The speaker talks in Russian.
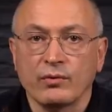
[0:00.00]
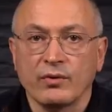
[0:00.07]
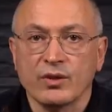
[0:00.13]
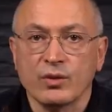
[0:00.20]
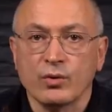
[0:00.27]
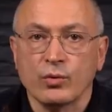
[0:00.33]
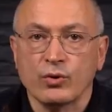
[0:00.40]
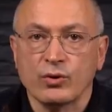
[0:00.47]

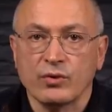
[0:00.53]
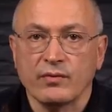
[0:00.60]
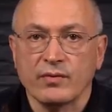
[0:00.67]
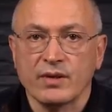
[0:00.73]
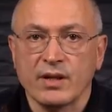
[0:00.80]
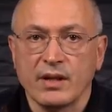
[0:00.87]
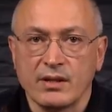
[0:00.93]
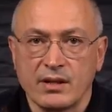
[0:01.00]
восточного
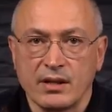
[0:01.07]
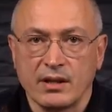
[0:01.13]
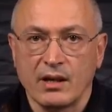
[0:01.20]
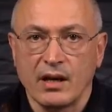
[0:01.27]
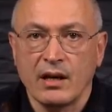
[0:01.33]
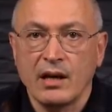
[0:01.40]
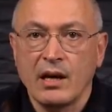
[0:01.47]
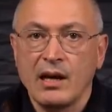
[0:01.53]

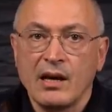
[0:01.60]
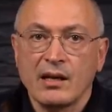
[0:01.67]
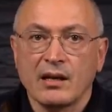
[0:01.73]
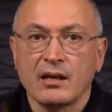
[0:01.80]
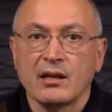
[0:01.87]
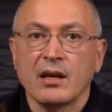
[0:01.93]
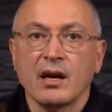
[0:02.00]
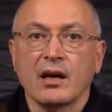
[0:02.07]
соседа –
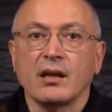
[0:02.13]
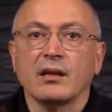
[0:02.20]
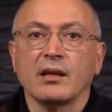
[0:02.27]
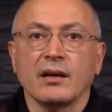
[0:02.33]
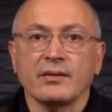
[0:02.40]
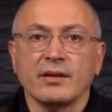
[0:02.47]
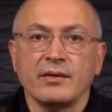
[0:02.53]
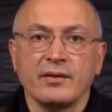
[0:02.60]
Китай –
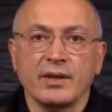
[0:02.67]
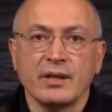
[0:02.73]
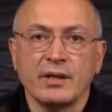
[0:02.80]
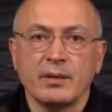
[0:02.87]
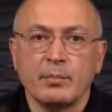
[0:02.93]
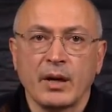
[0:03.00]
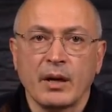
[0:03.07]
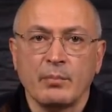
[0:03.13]
главный
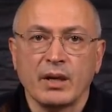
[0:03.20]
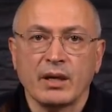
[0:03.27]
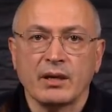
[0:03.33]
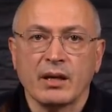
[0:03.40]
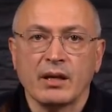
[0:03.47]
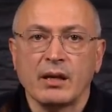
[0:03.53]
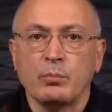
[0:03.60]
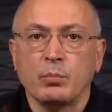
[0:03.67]

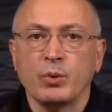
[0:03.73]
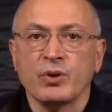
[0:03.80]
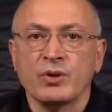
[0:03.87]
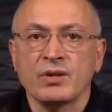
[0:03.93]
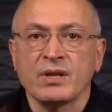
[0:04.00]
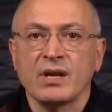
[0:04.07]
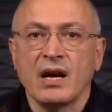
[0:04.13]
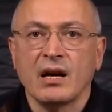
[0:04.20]
выгодоприобретатель
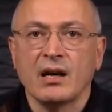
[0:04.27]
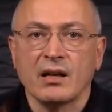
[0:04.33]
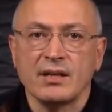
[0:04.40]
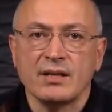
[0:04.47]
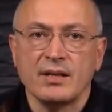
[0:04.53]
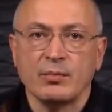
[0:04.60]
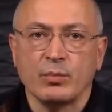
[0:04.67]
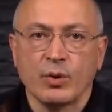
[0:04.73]
путинской
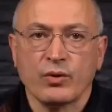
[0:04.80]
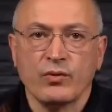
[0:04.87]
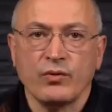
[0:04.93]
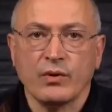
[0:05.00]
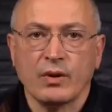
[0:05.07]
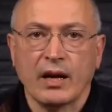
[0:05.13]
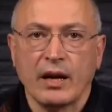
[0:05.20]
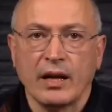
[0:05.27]
агрессии против
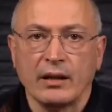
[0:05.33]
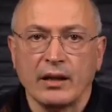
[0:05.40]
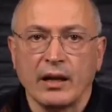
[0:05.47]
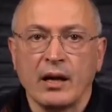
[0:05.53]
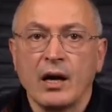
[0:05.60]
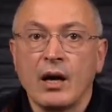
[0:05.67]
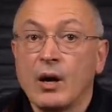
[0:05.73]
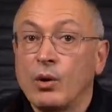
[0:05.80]
Украины.
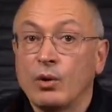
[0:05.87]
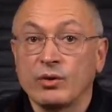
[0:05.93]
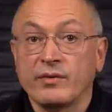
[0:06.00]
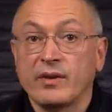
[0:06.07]
Он